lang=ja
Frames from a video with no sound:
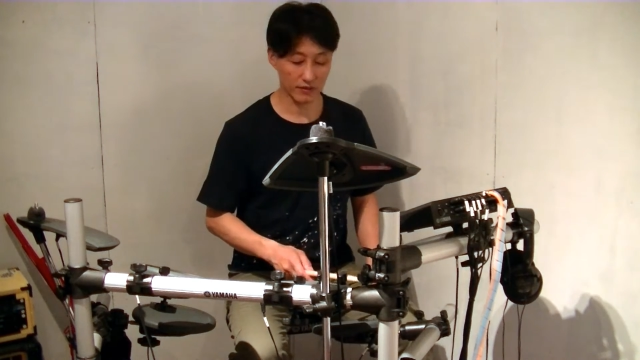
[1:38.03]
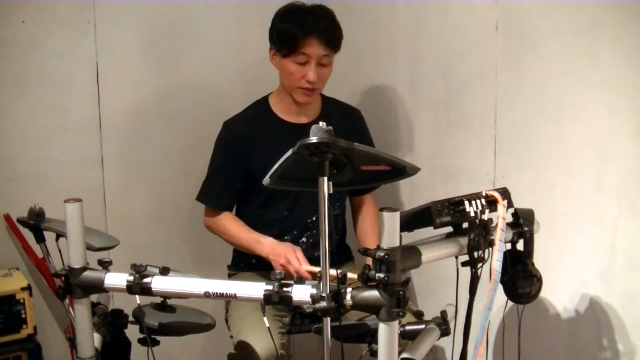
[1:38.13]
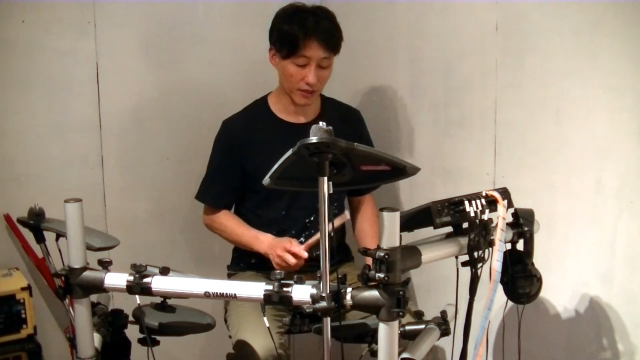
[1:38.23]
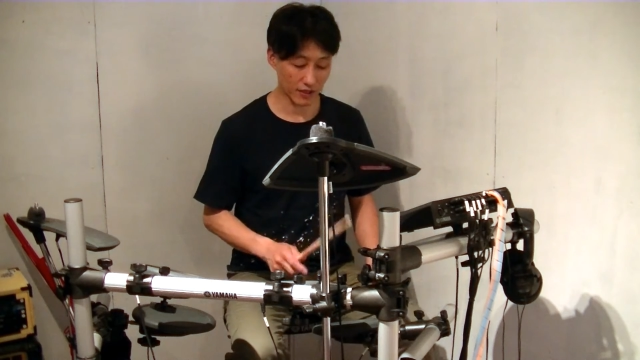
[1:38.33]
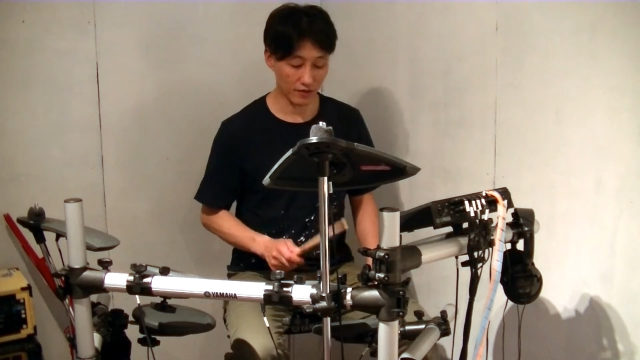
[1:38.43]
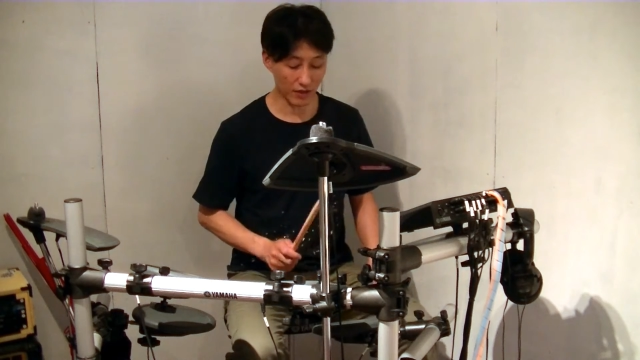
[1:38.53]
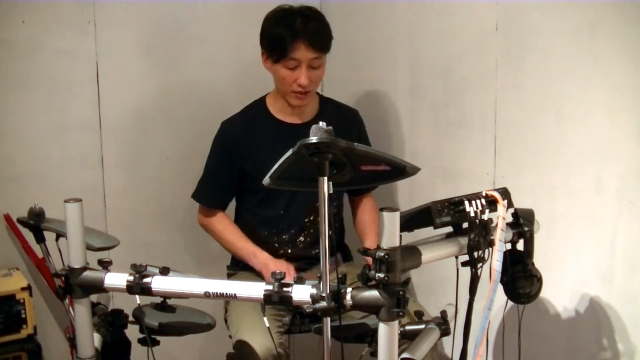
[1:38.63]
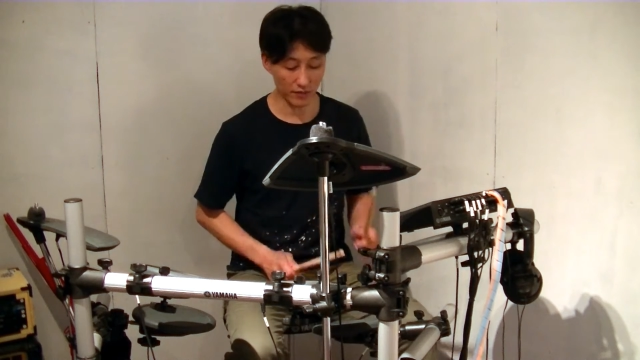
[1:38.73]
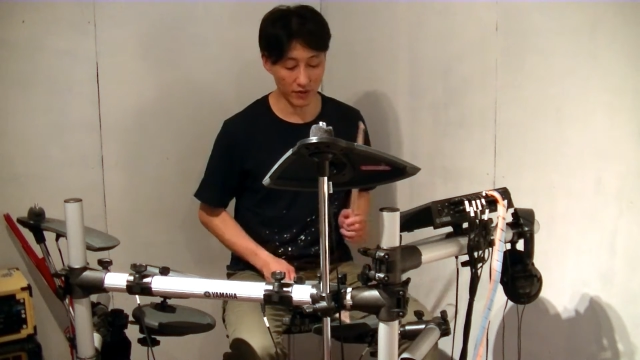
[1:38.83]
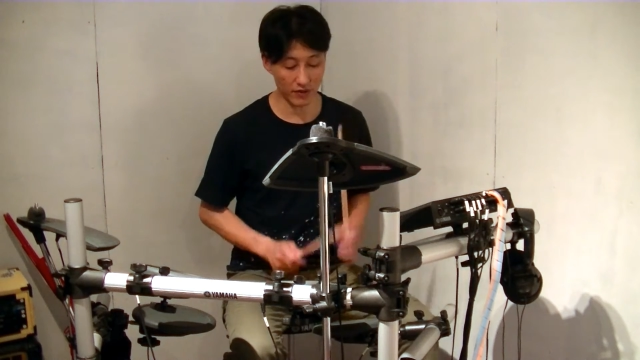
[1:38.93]
叩き分
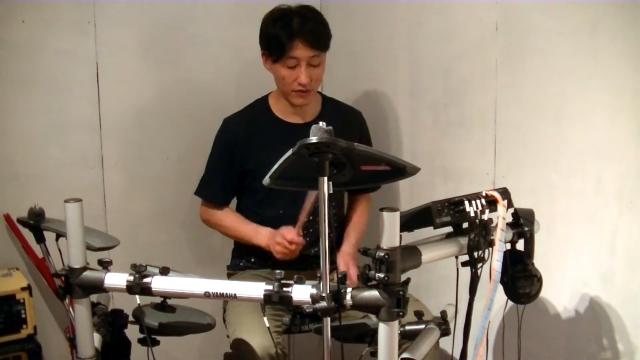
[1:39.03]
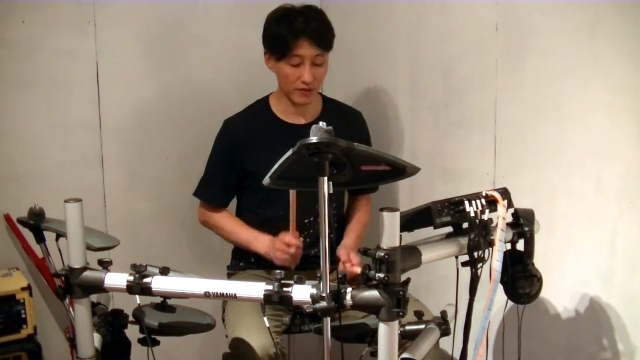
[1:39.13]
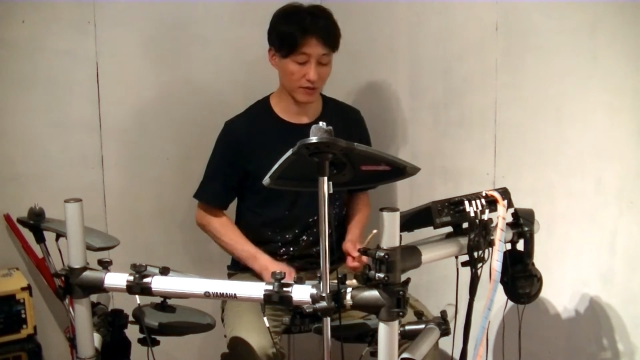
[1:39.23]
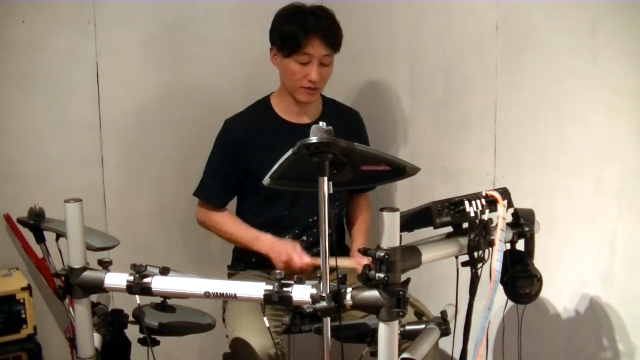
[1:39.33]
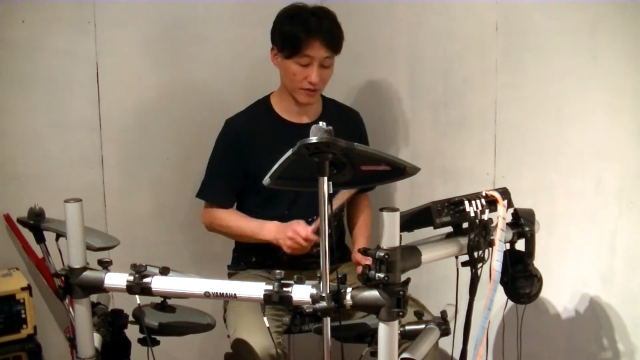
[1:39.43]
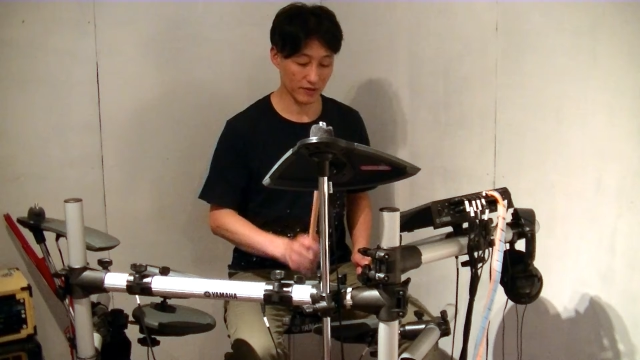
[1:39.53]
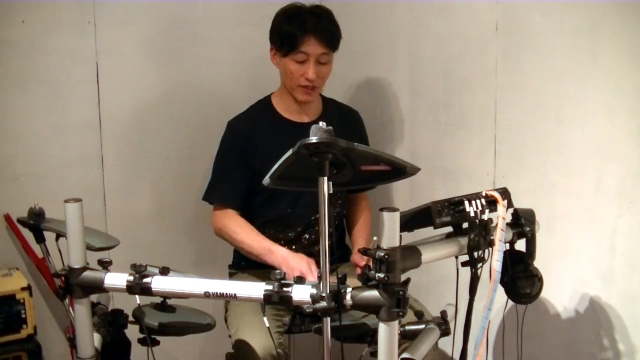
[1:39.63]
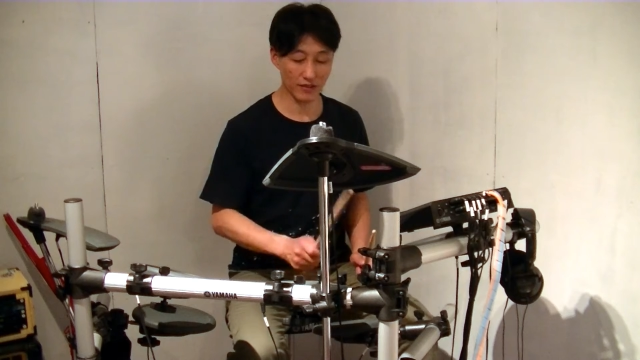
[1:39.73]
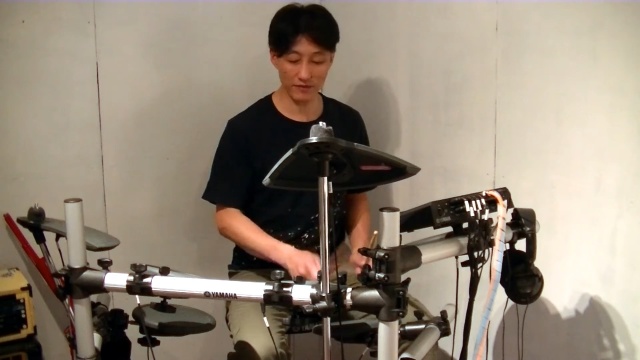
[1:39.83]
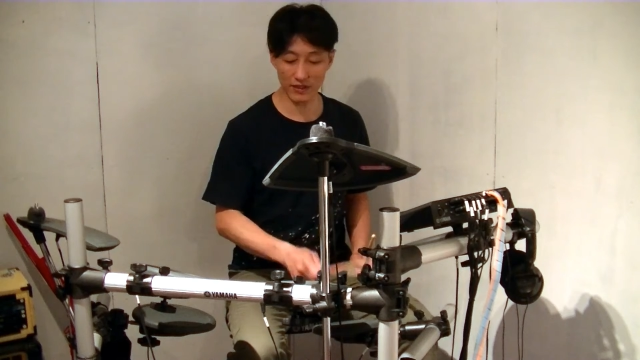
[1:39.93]
けもでき
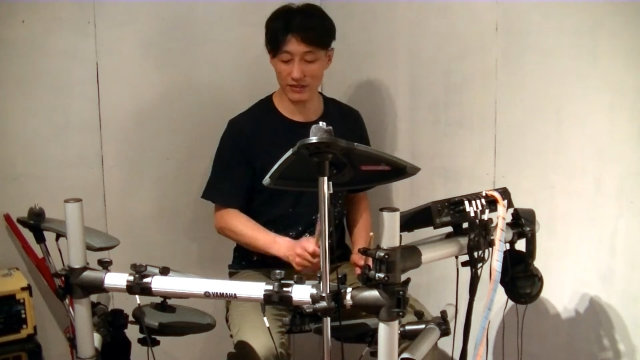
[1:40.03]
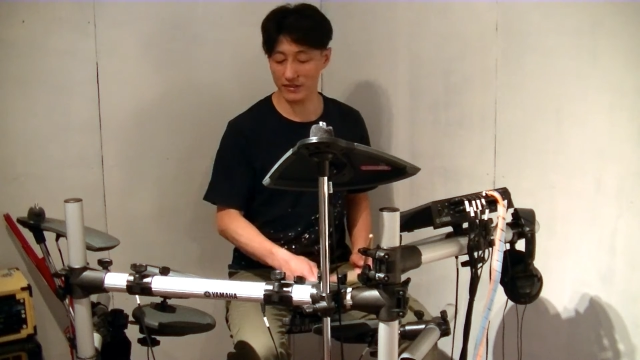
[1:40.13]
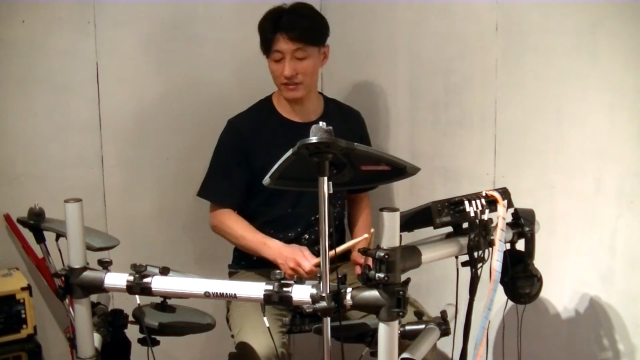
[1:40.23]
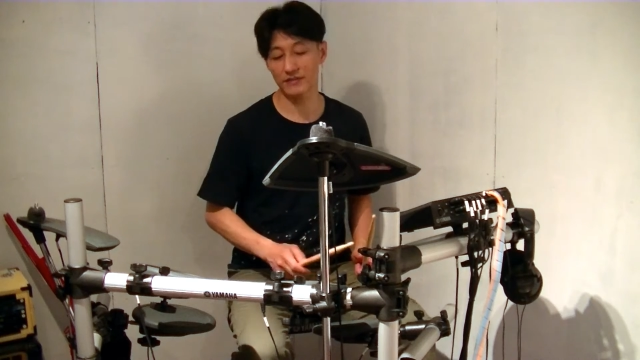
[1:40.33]
ます。